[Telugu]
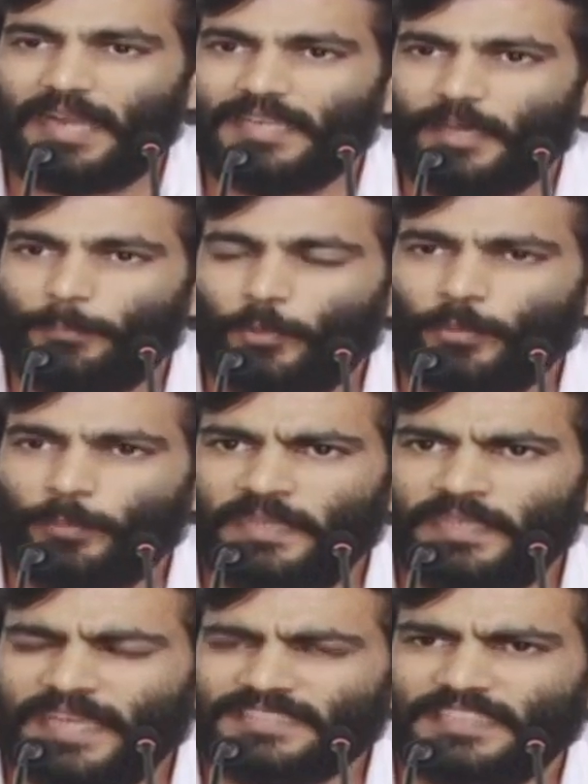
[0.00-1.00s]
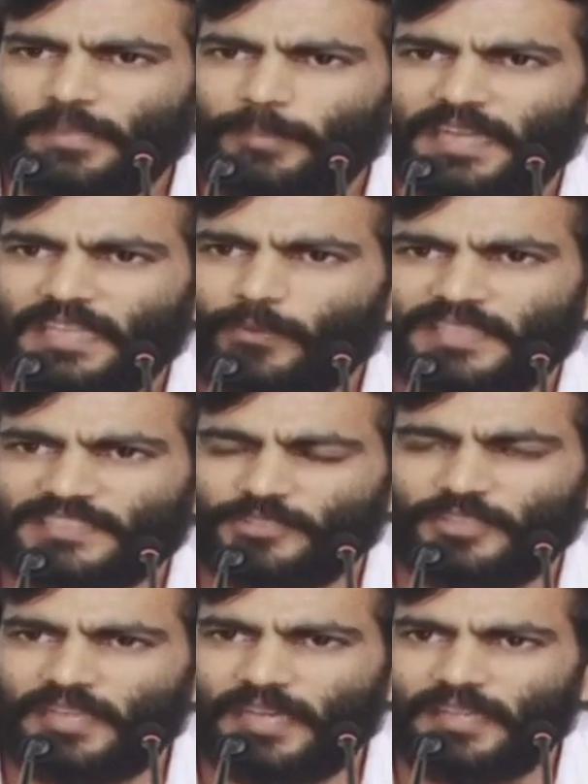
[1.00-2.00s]
ఆ డబ్బును మింగేసిన మాట
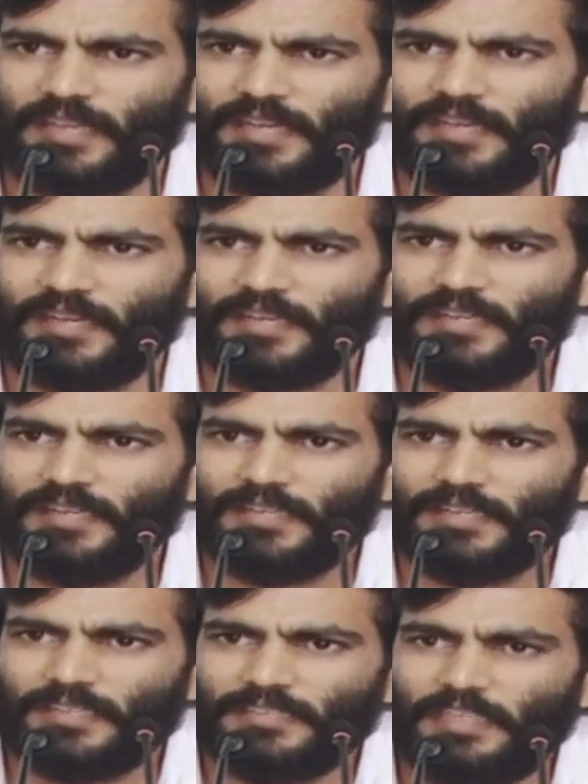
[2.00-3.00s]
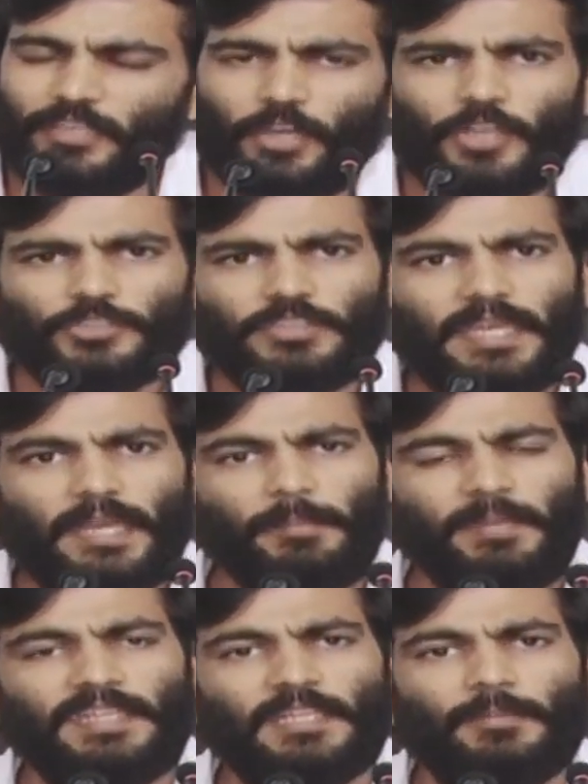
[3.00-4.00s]
వాస్తవం కాదా ఈరోజు ఏ
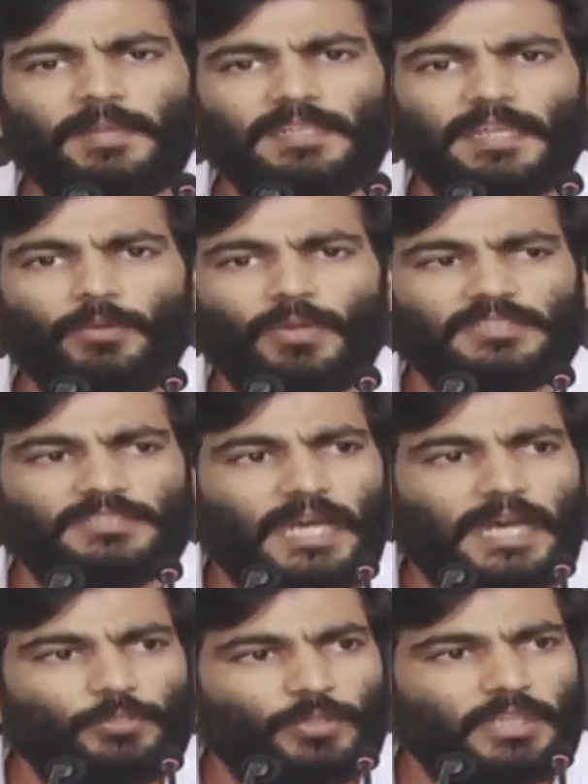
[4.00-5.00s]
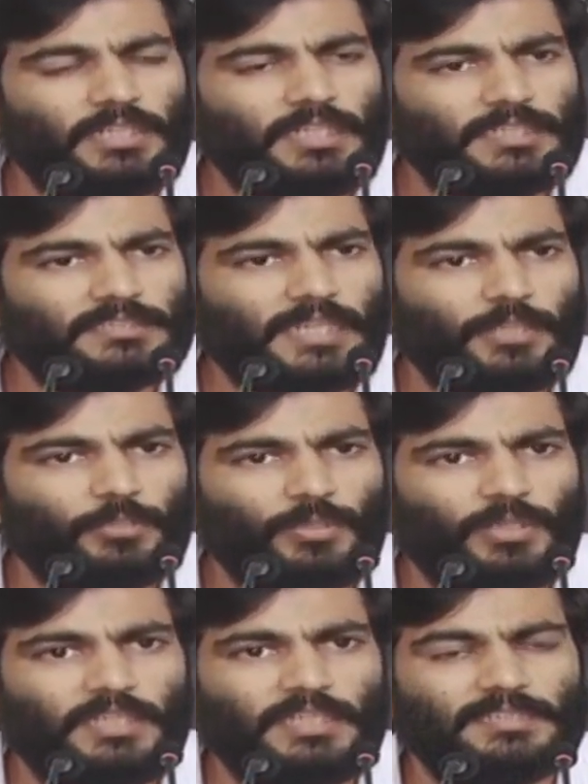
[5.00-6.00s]
మీటింగ్ పెట్టినా కూడా రెడ్డి
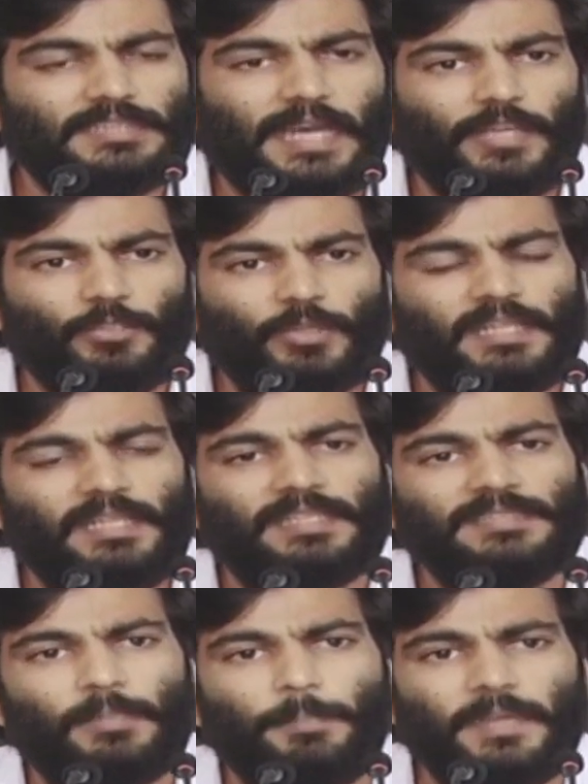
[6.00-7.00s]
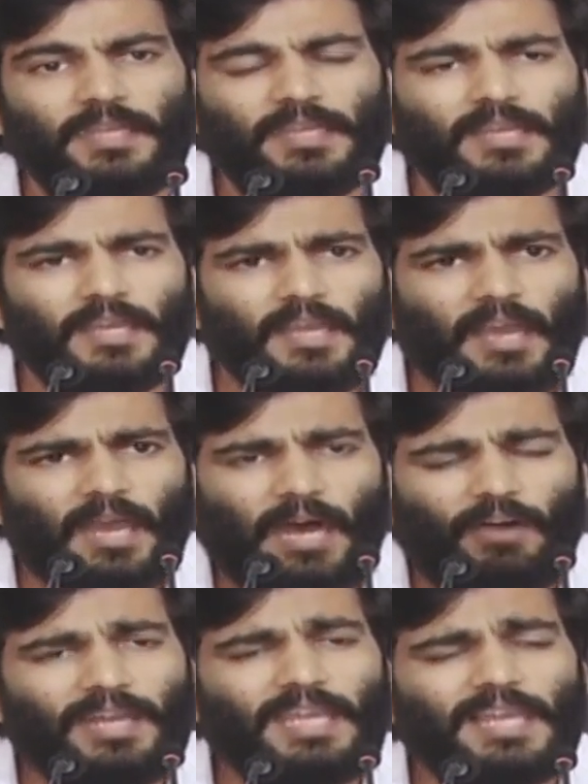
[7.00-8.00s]
జాదురెడ్డి రెడ్డి అని చెప్పి
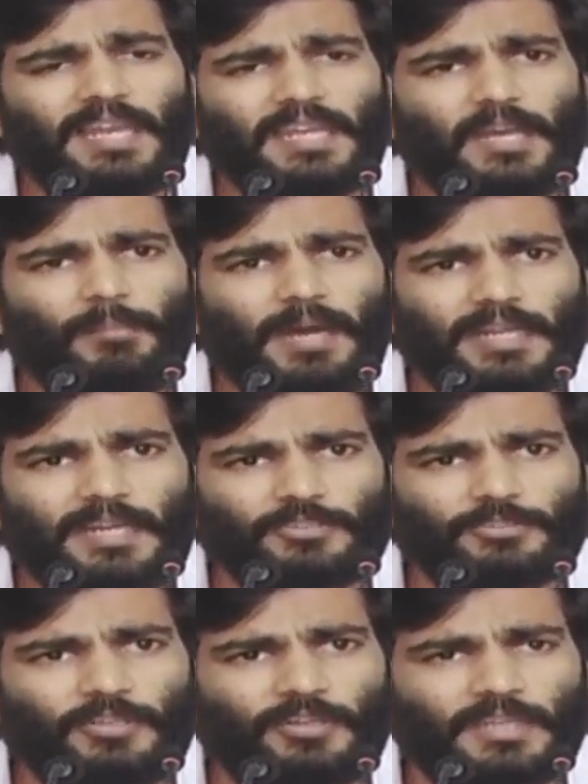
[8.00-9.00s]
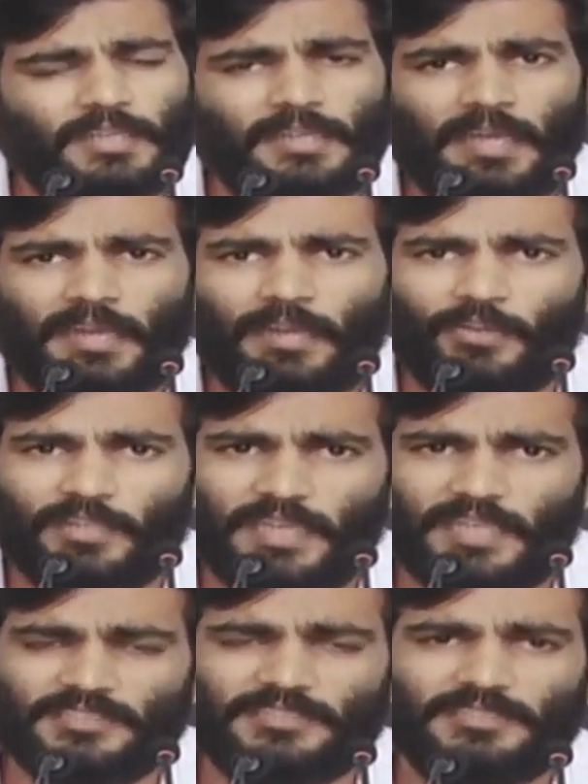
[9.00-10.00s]
అవహేళనగా మాట్లాడుతున్నావు కదా నారా
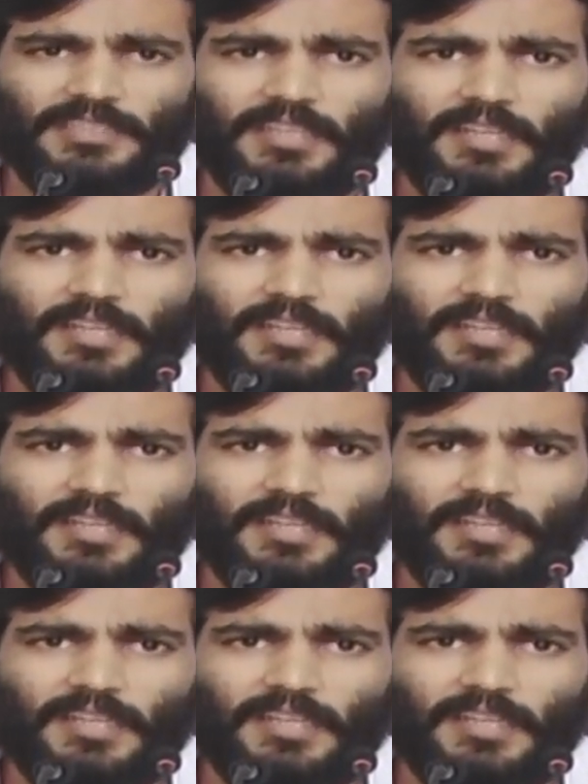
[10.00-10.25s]
లోకేష్